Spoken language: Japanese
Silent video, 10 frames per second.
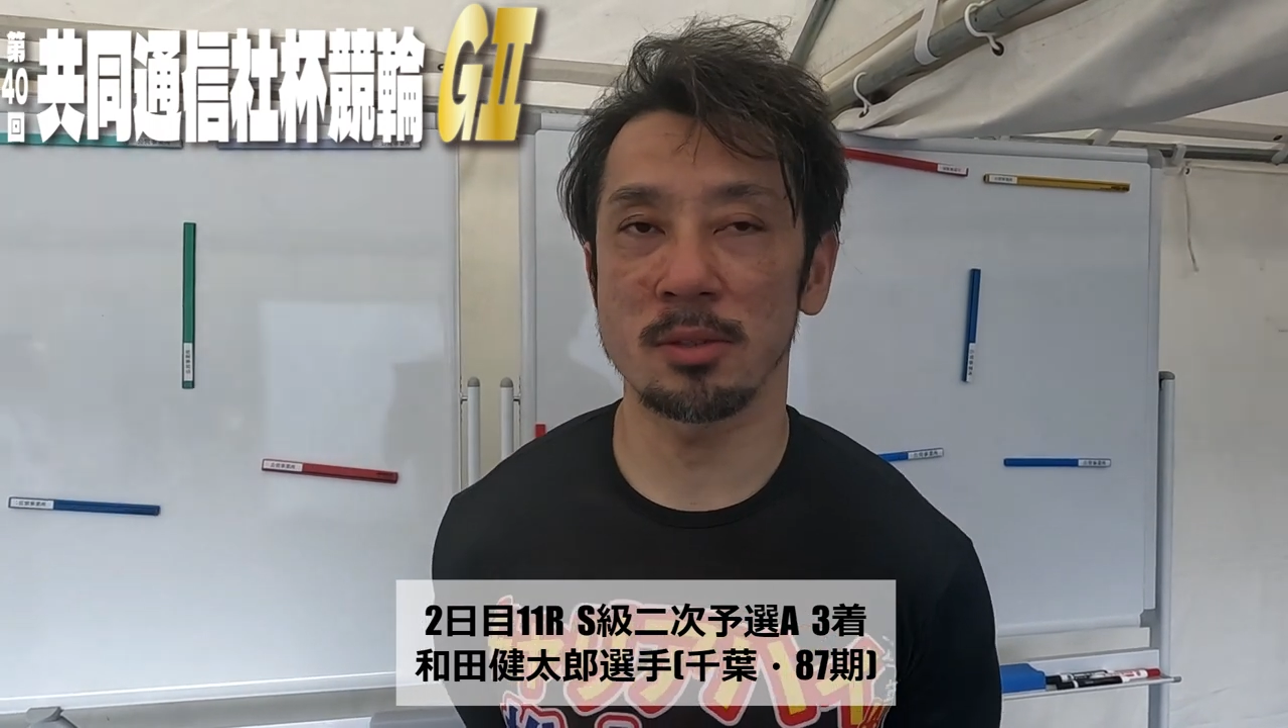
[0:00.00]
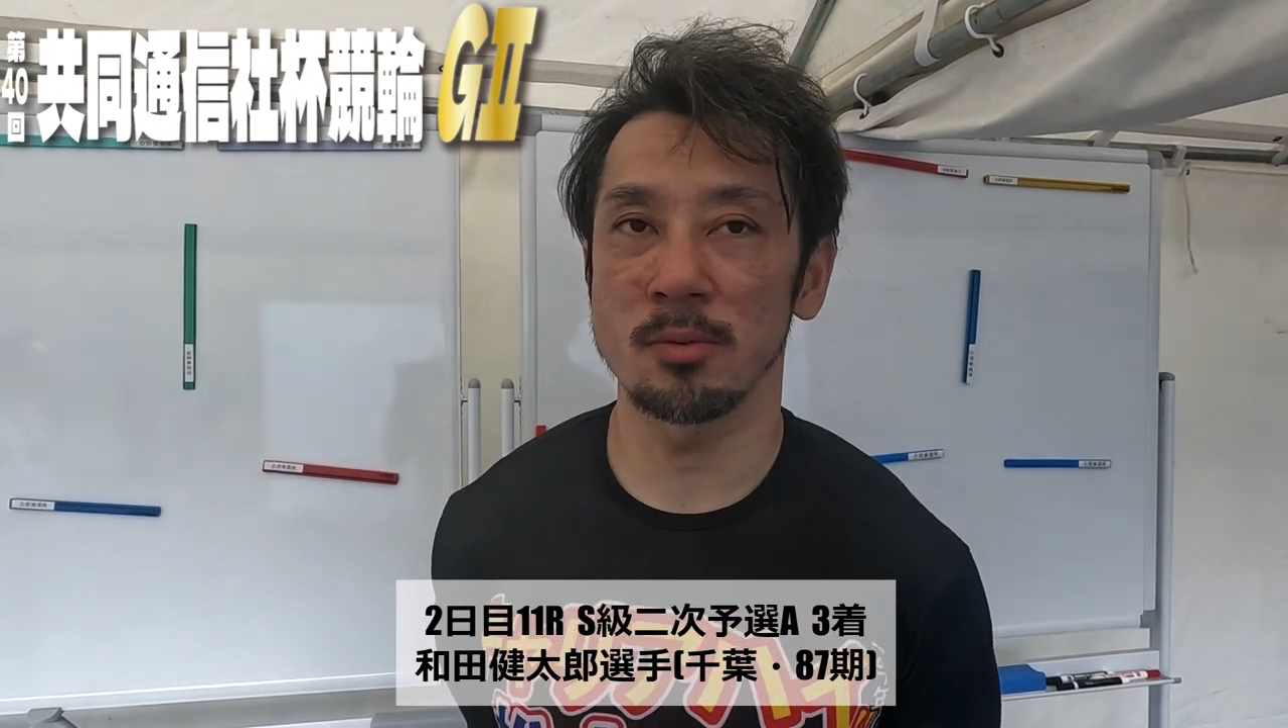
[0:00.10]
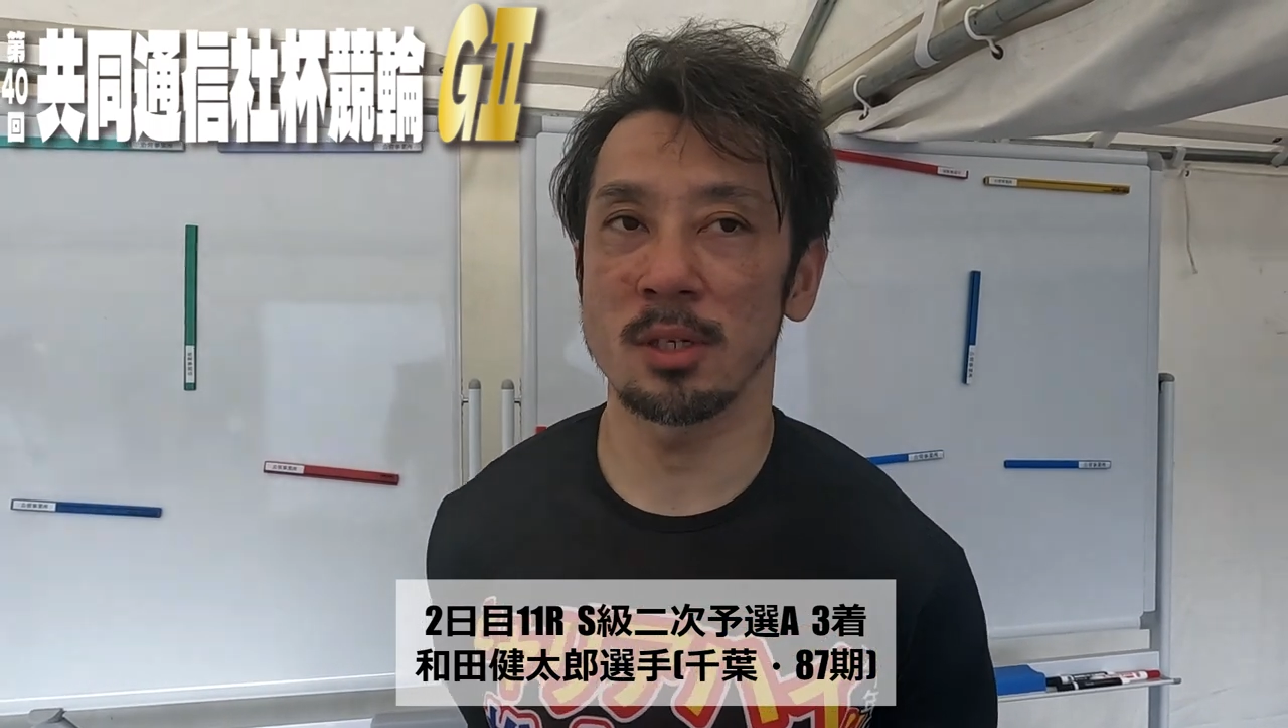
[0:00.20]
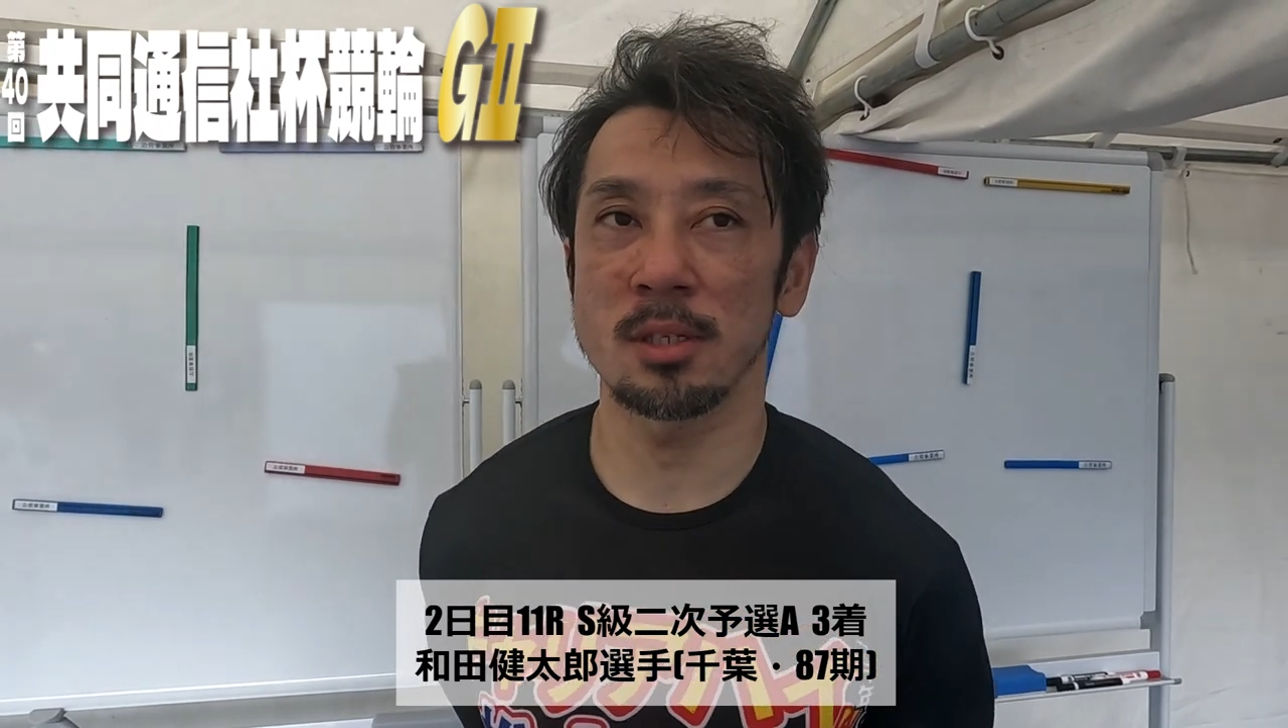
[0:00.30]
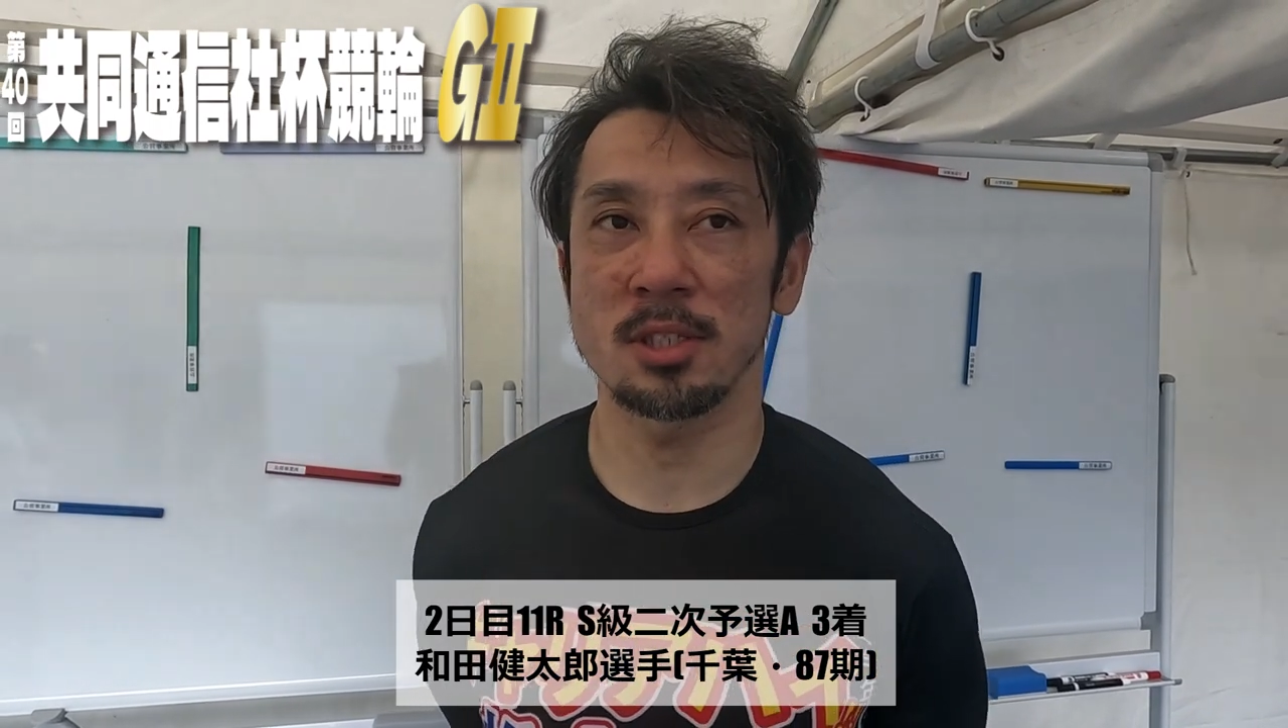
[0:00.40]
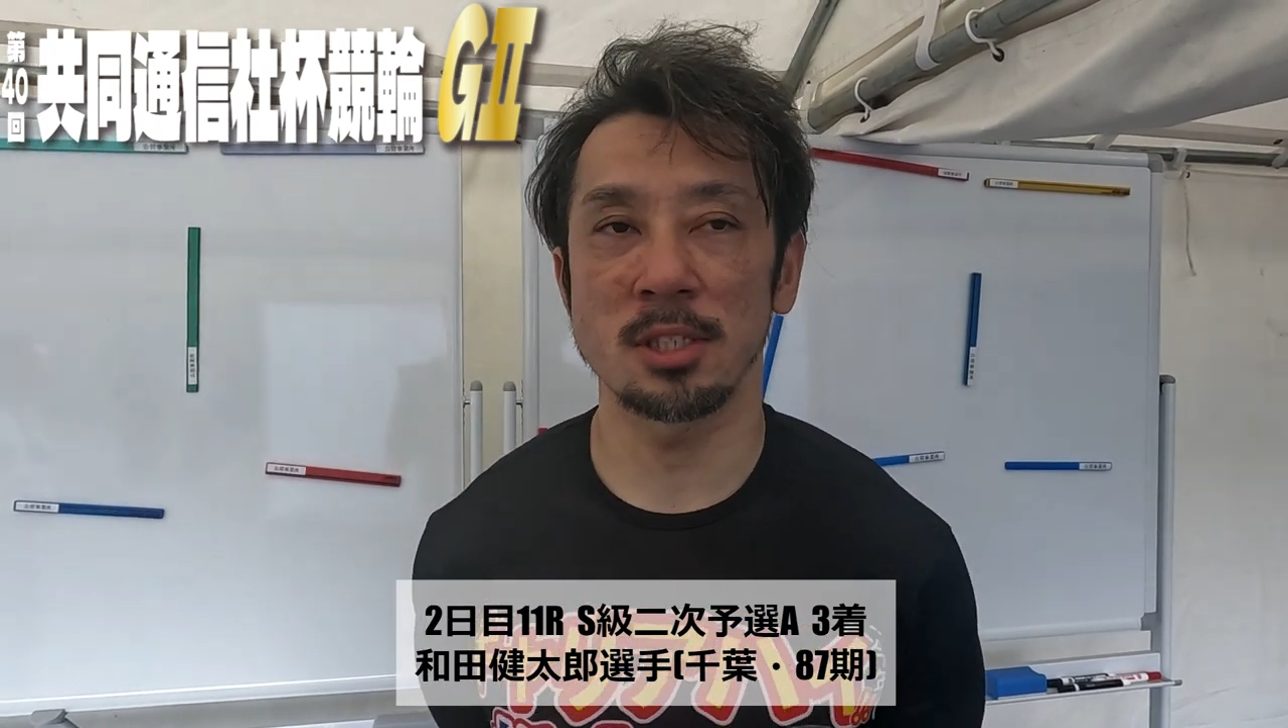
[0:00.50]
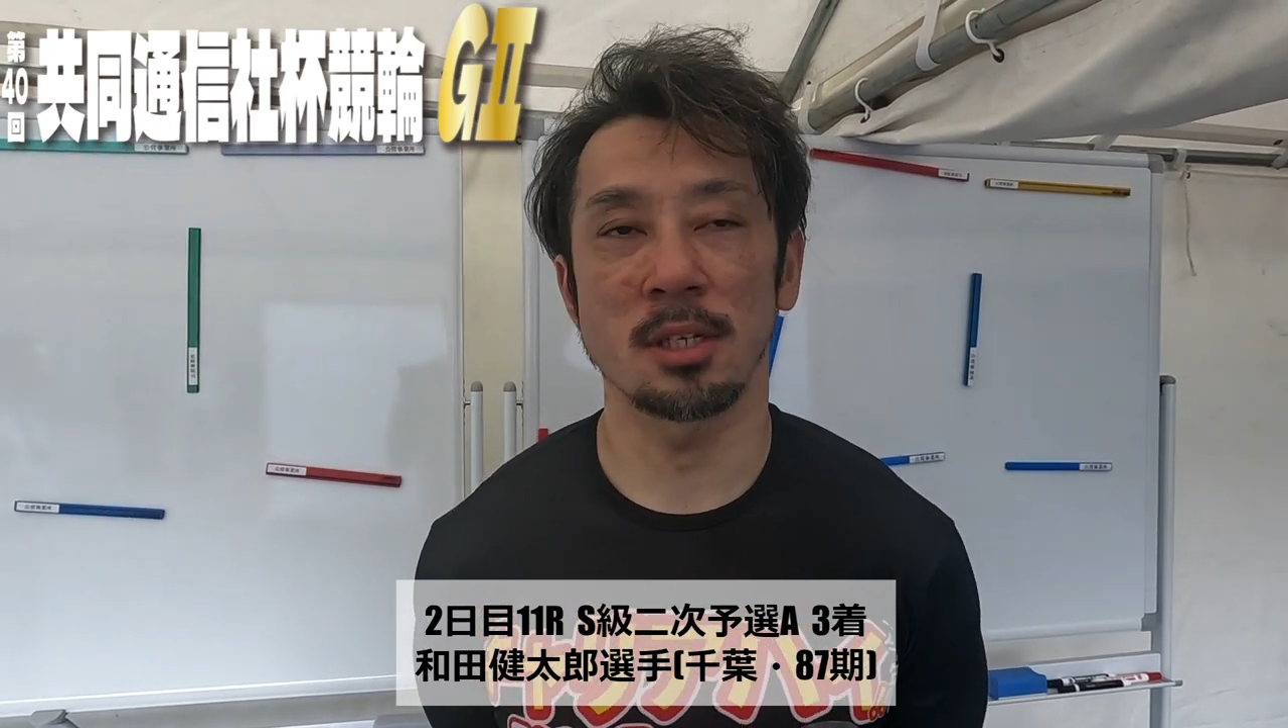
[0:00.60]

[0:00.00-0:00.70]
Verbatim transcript: がその形